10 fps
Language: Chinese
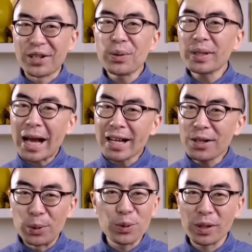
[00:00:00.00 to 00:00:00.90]
由于它
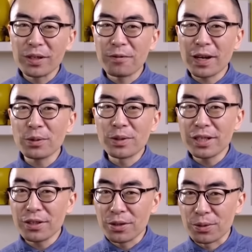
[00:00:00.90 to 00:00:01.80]
跟轮船的发动
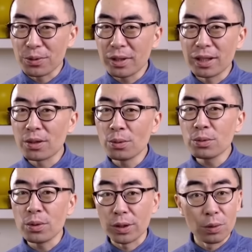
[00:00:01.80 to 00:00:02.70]
机是如何
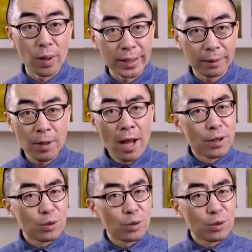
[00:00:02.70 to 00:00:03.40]
工作有关的，